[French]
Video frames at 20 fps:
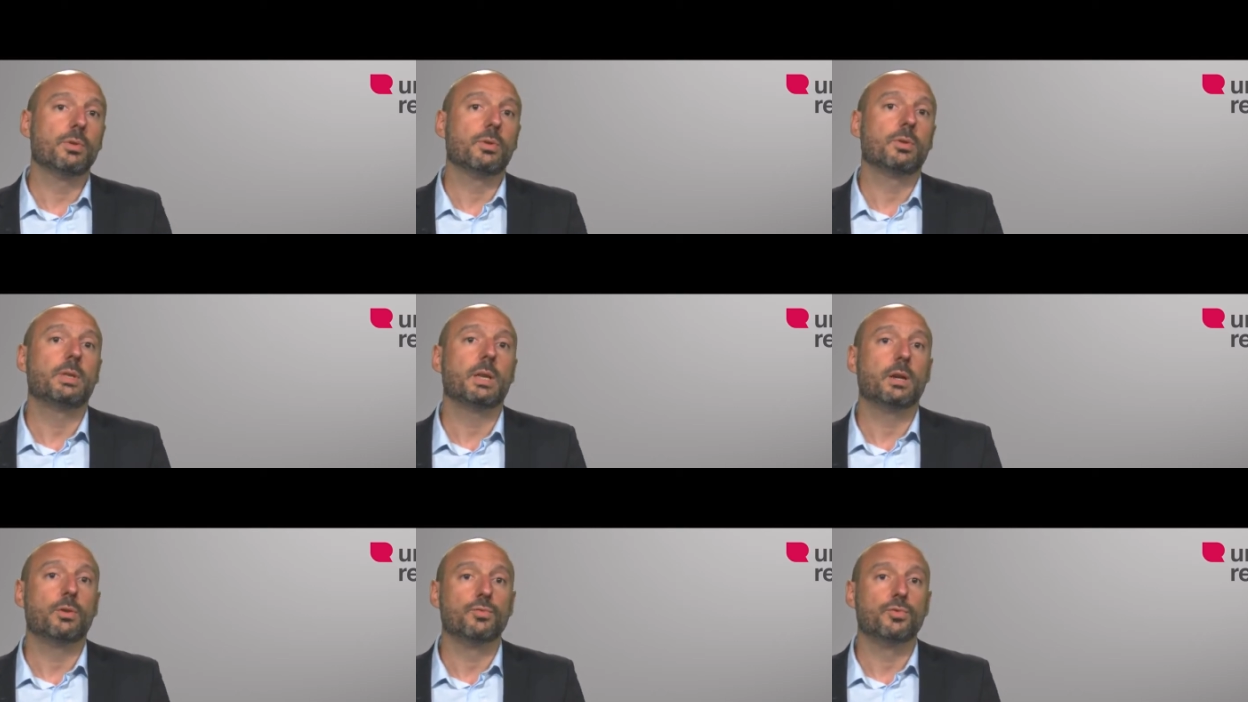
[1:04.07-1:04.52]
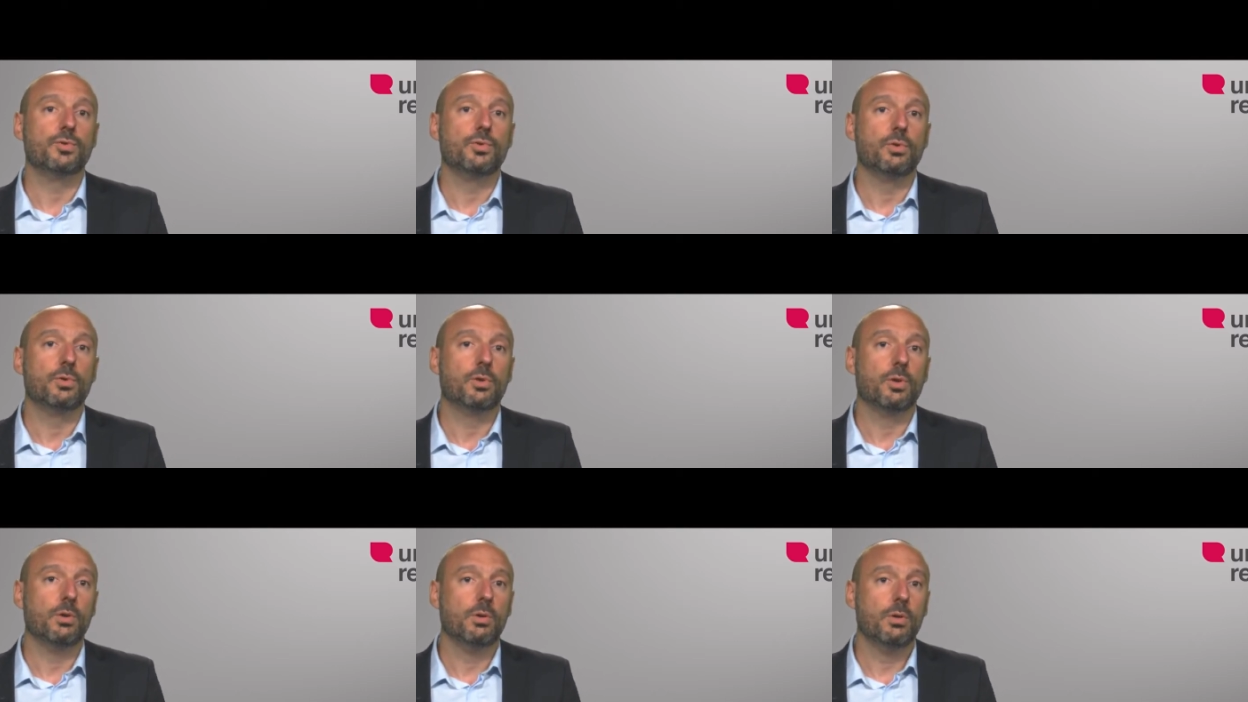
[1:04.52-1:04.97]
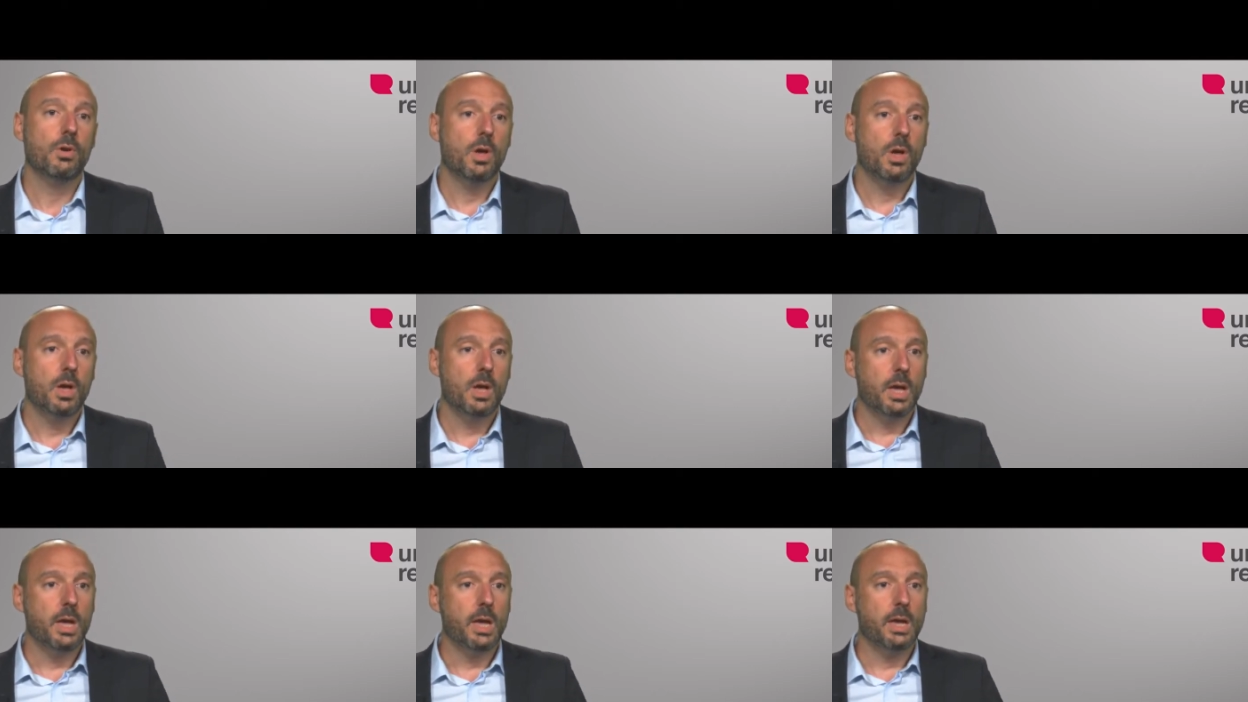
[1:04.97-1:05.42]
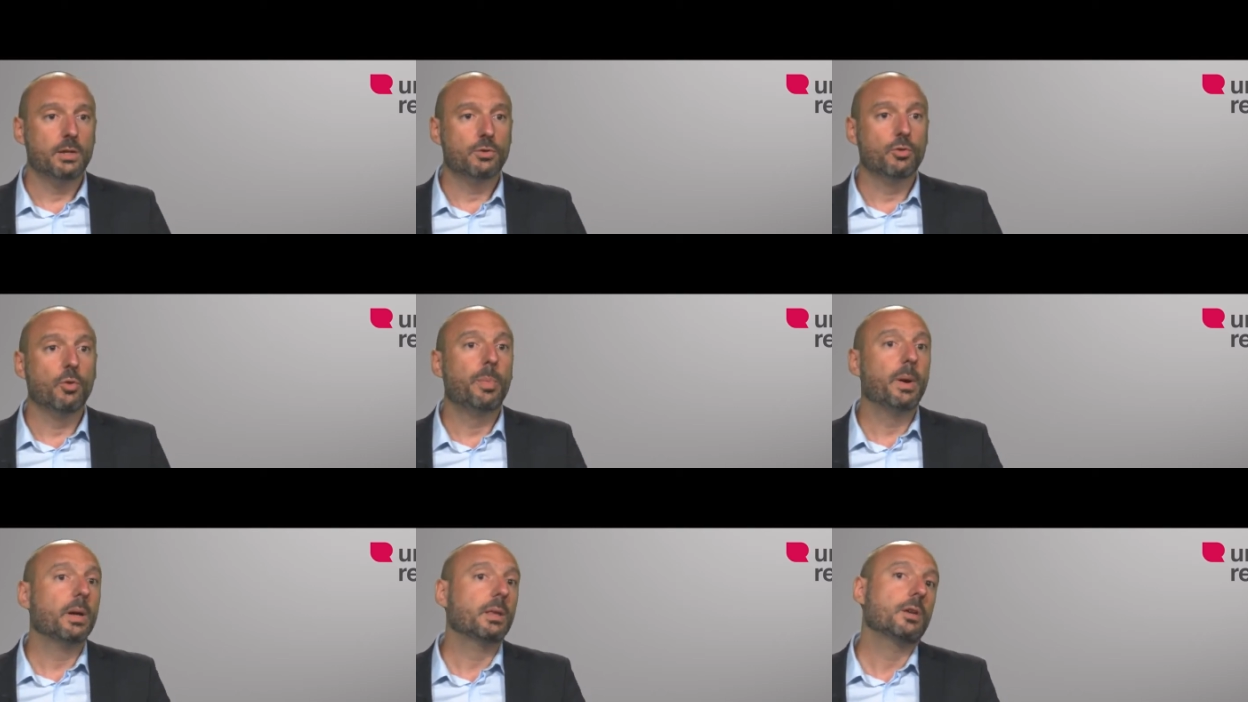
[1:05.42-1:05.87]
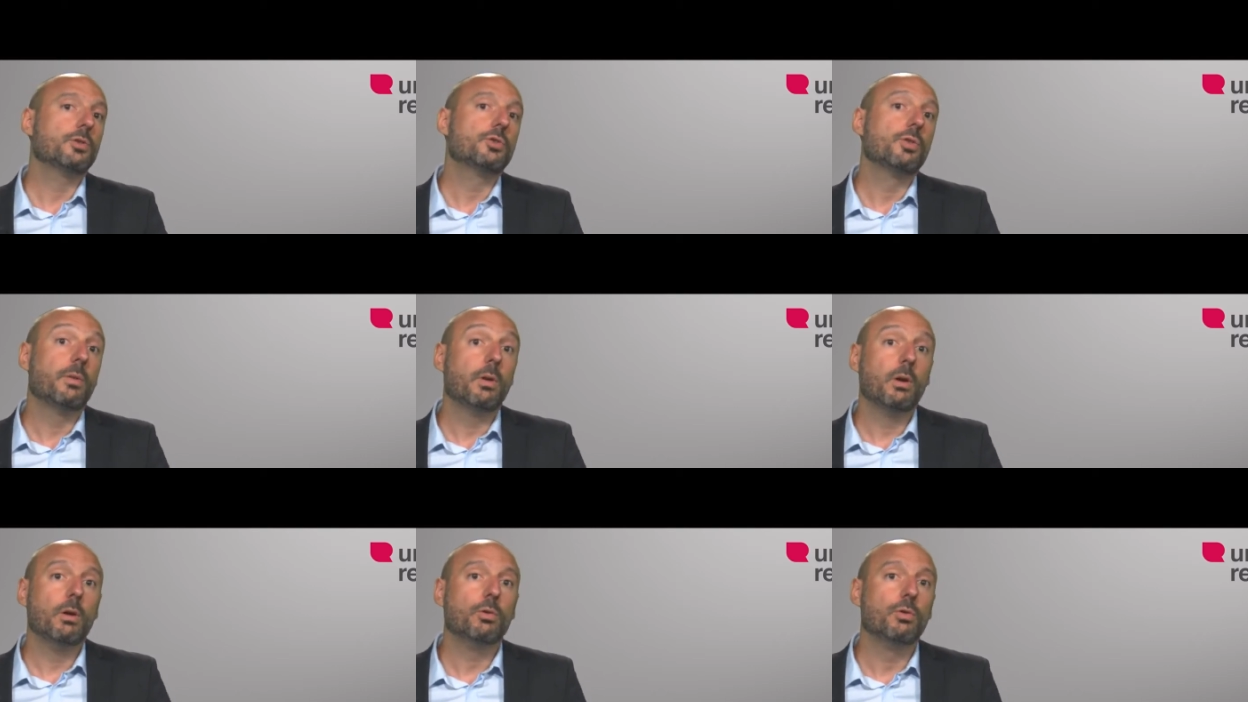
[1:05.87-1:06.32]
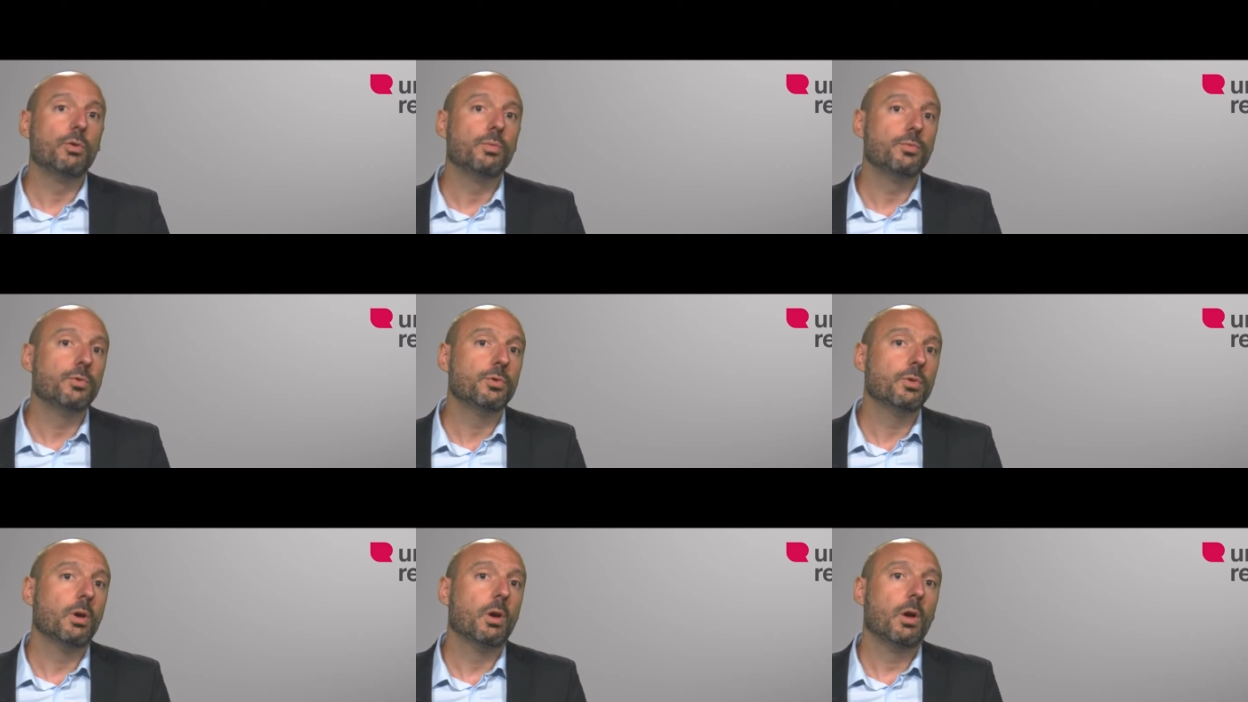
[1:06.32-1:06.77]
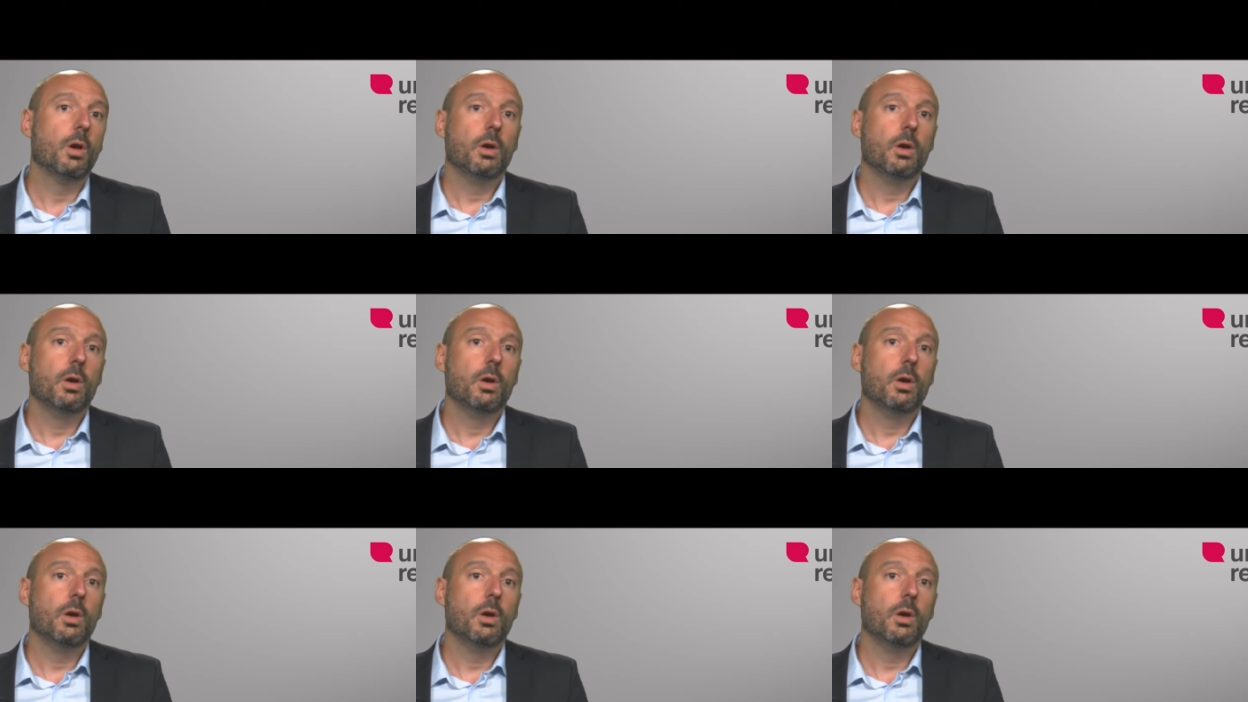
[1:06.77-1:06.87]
des consultants et ce partage de valeurs communes,